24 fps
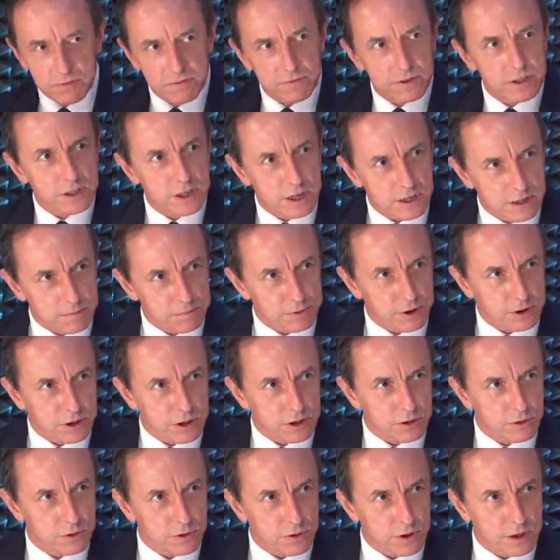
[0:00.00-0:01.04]
wycenę
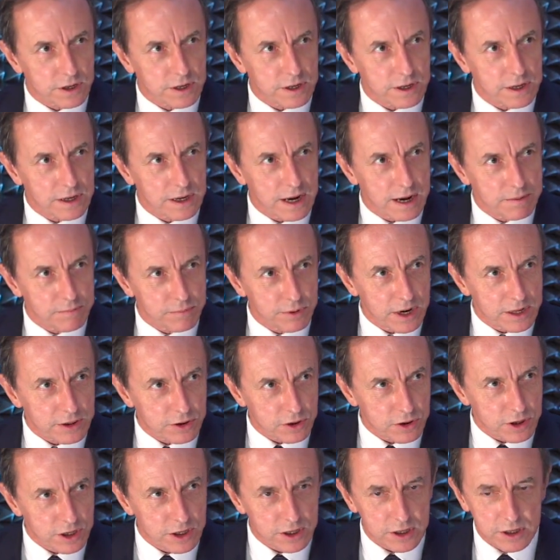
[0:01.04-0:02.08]
procedur y,
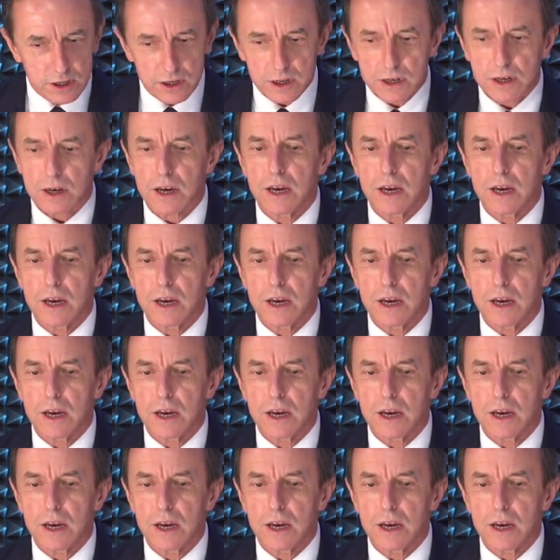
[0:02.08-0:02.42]
ambulatoryjnych,